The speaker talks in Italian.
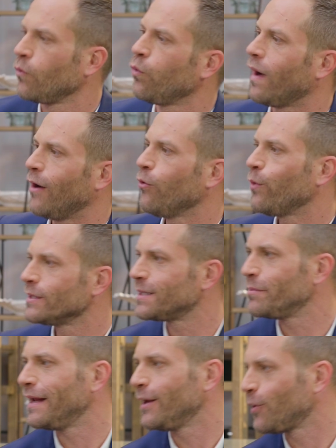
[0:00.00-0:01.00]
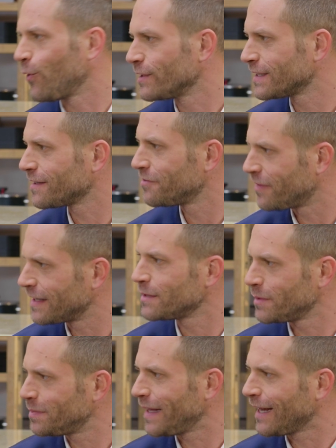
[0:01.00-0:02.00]
Wow, quante belle cose che
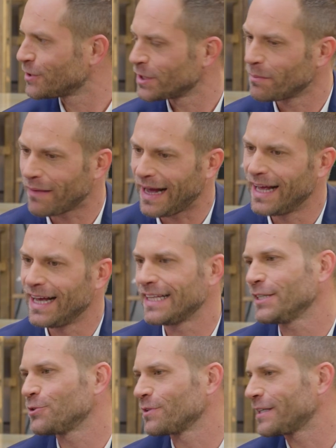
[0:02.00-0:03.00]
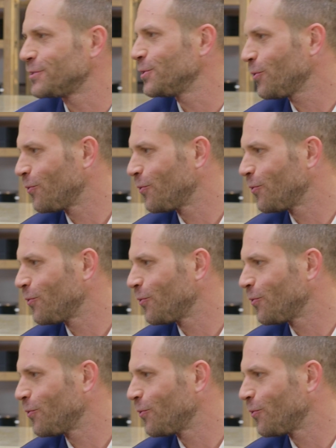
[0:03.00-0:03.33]
fate, mi piace. Ma adesso che ti